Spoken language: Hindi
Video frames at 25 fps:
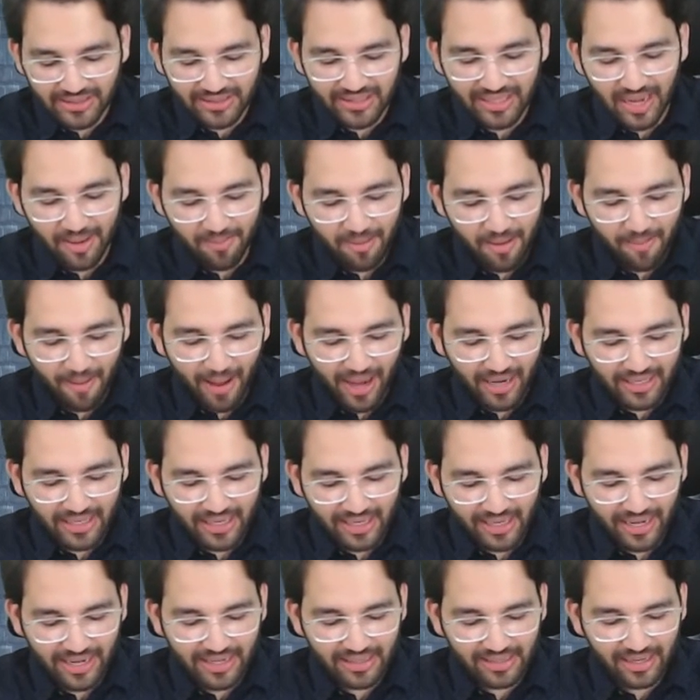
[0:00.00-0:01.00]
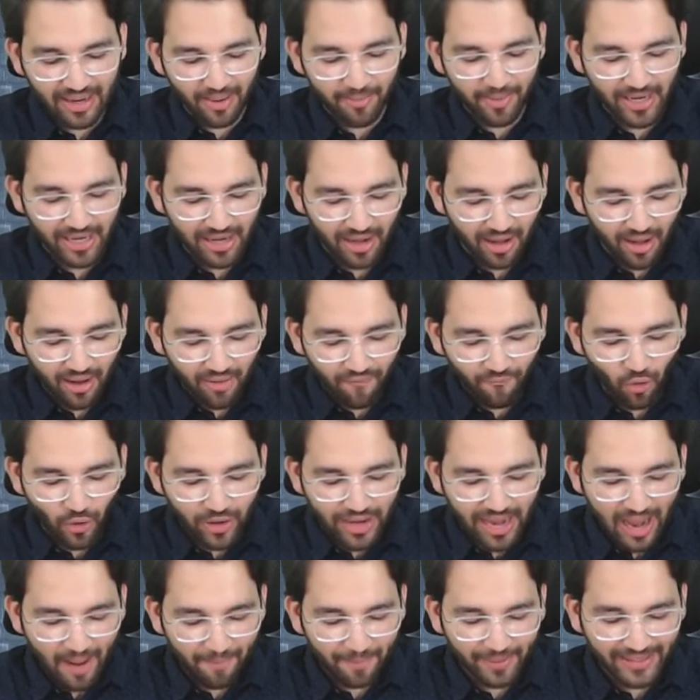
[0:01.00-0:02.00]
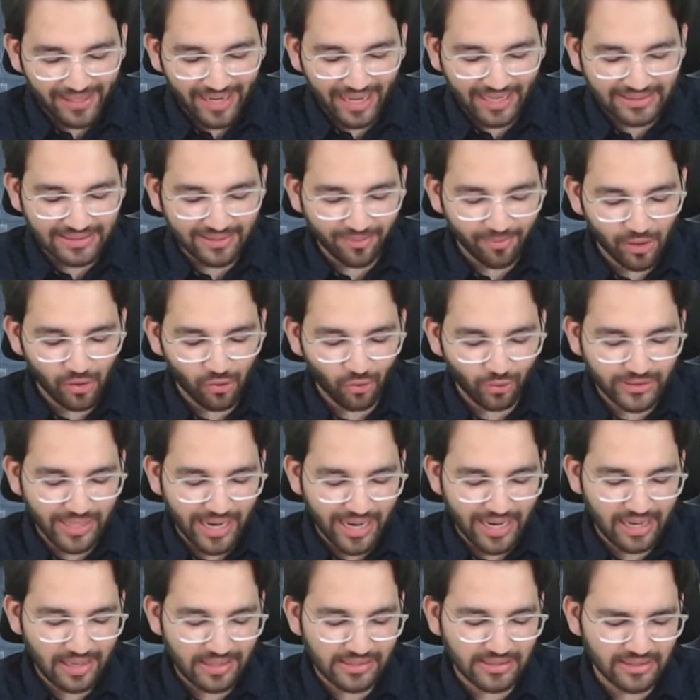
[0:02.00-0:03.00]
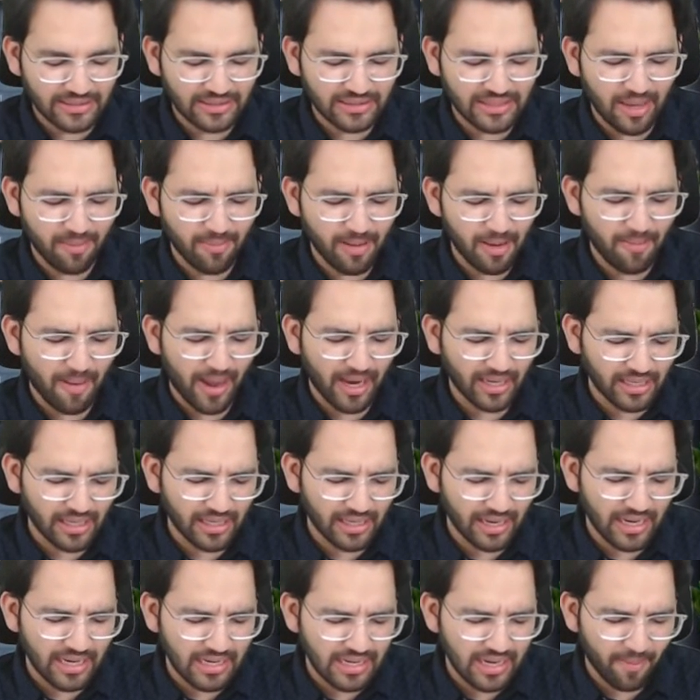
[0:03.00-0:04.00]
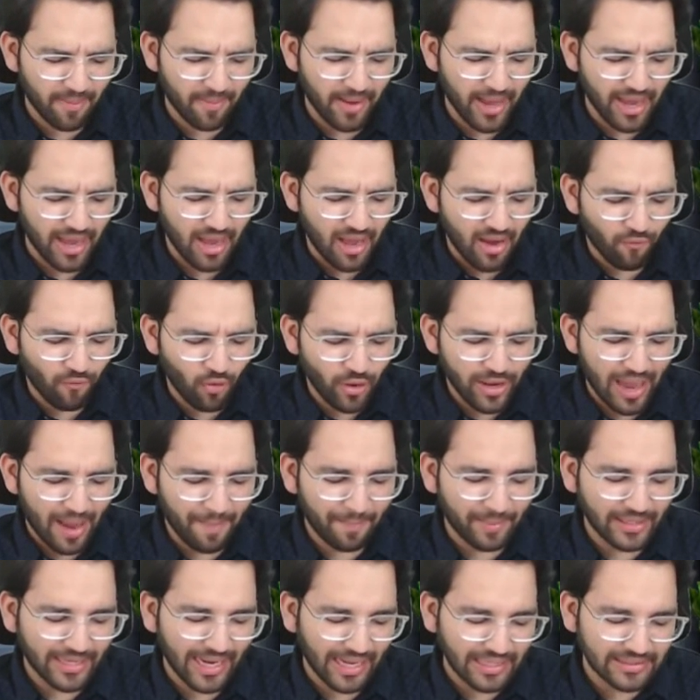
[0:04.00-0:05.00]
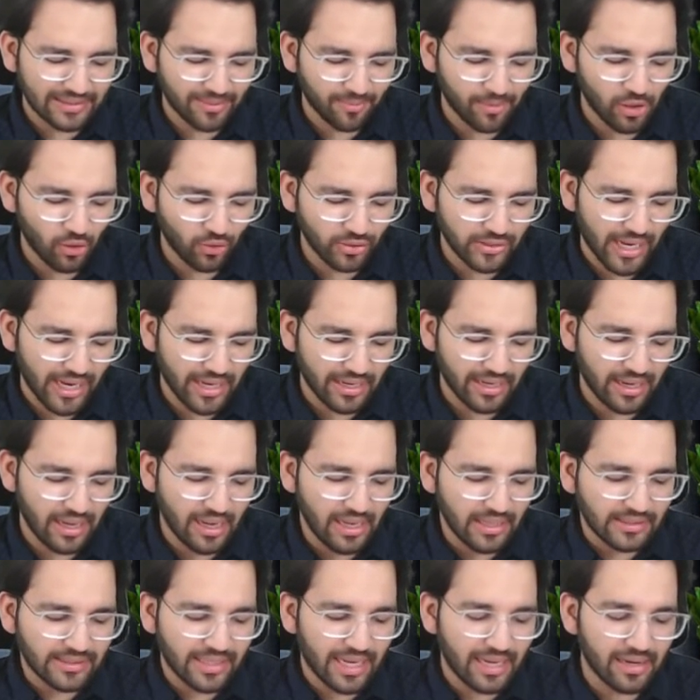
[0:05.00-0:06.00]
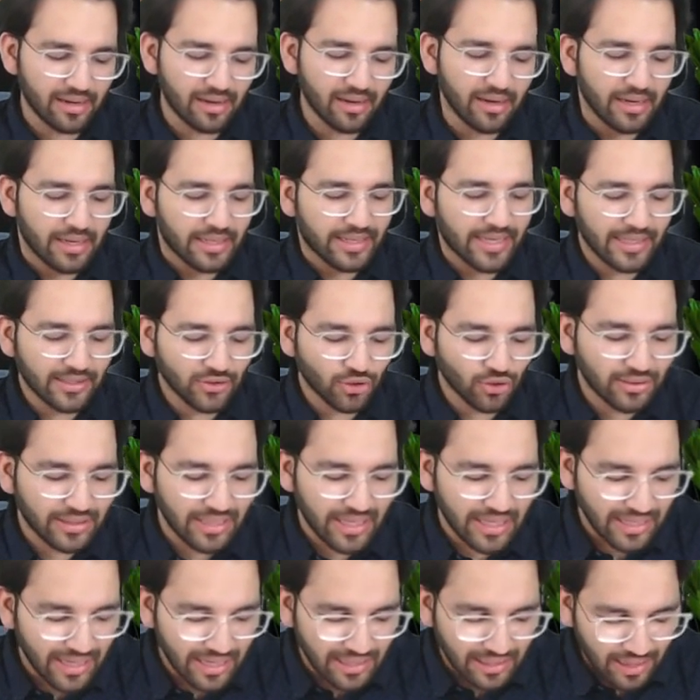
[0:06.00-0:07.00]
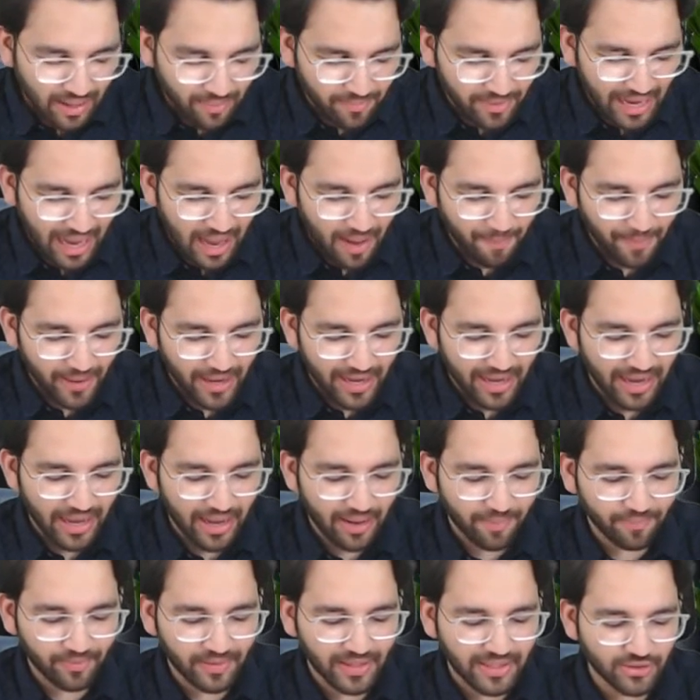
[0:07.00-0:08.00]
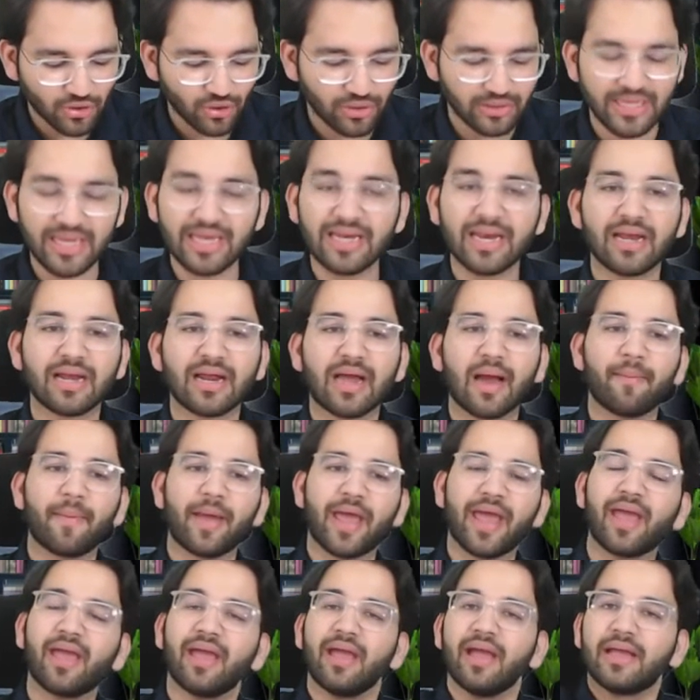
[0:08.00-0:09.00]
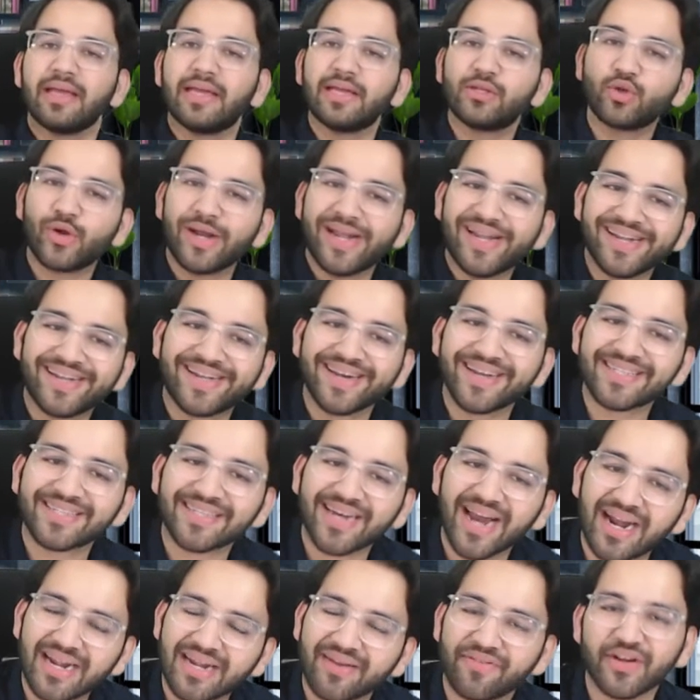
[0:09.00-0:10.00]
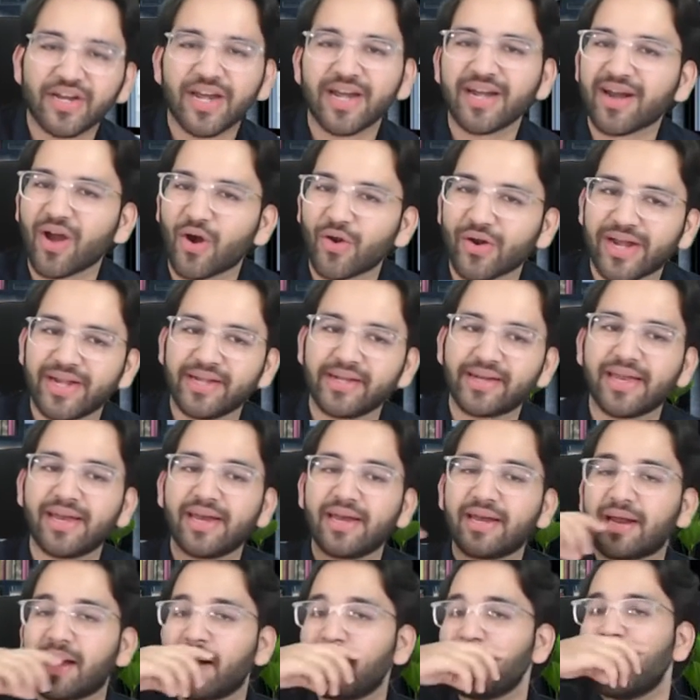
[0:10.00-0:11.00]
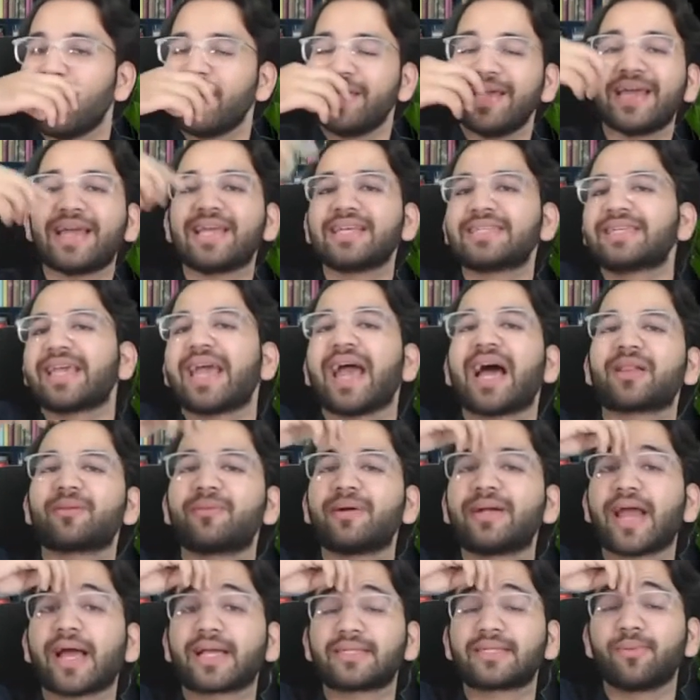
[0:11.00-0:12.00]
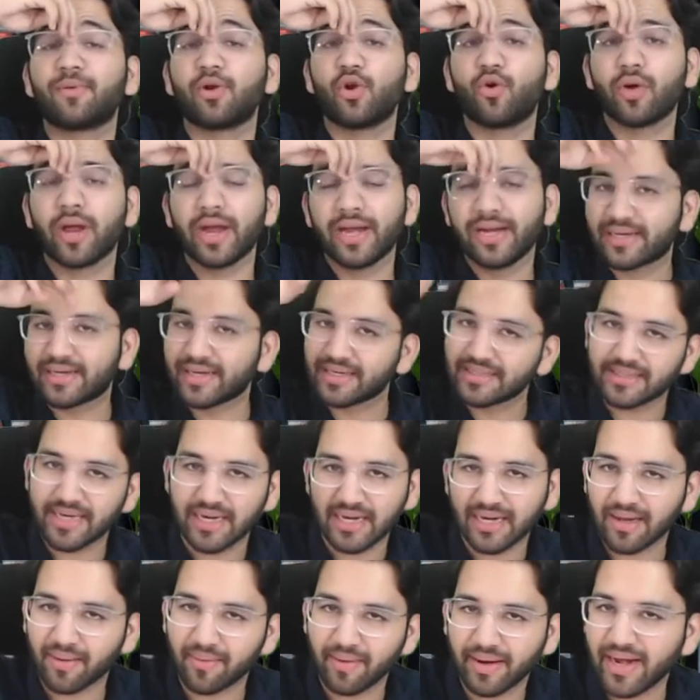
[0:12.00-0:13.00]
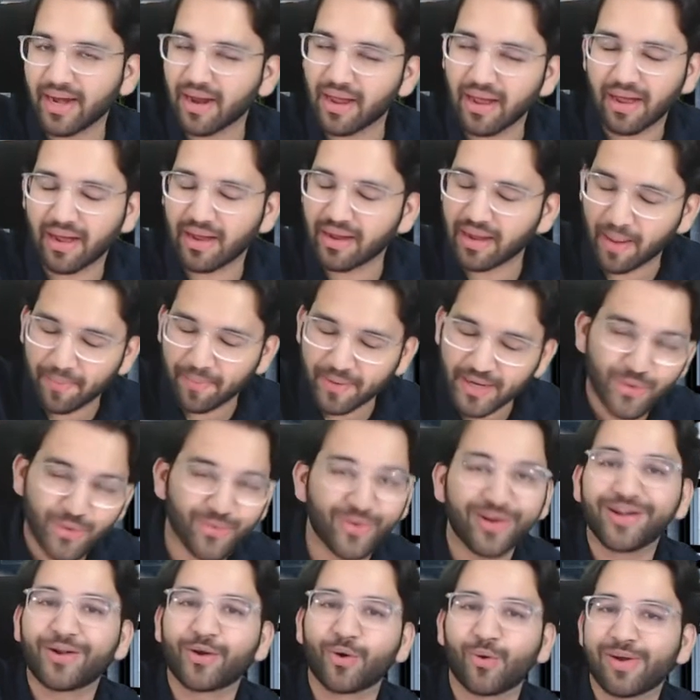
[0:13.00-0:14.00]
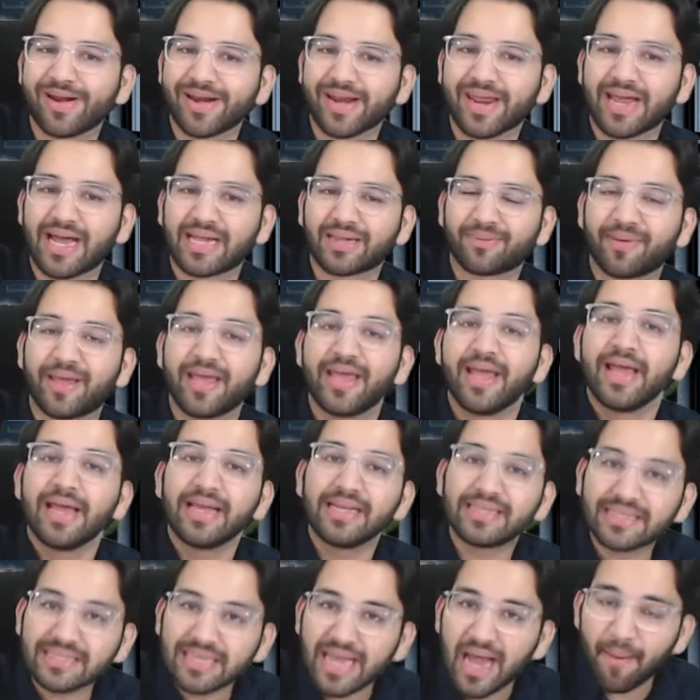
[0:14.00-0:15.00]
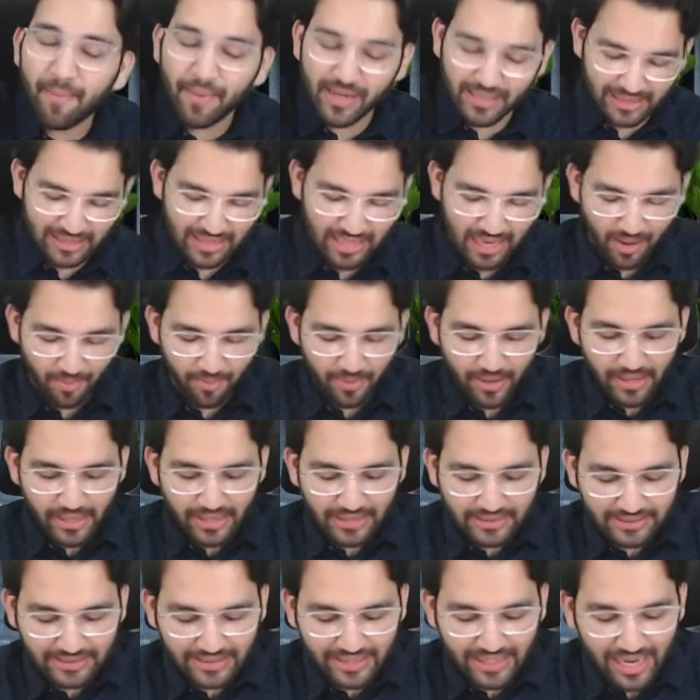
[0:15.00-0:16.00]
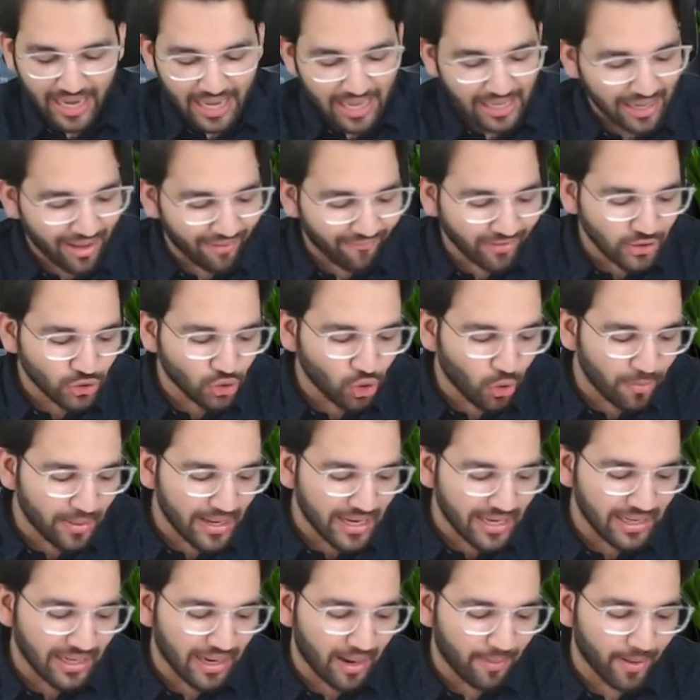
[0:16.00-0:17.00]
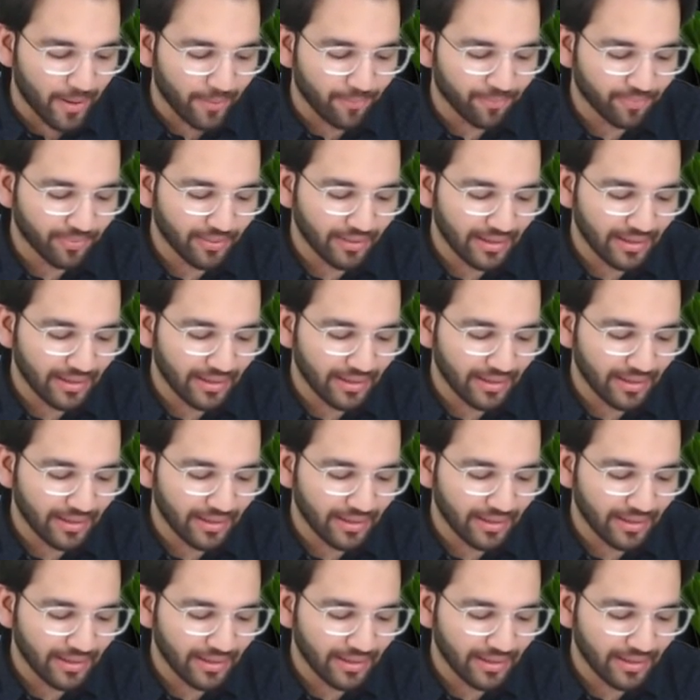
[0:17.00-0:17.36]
जितने भी बाकी के इनकम है ना वो यहाँ पे टैक्सेबल हो जाएंगे जितने भी बाकी के इनकम है वो यहाँ पे टैक्सेबल हो जाएंगे सर ये जो तीन इनकम यहाँ पे है ये जो तीन इनकम है ये जो इंटरेस्ट का डिविडेंड का और रेंटल इनकम ये किसके हाथ में टैक्सेबल होंगे इंटरेस्ट इनकम अपने यूनिट होल्डर के हाथ में इसका मतलब इसके अलावा जो भी इनकम है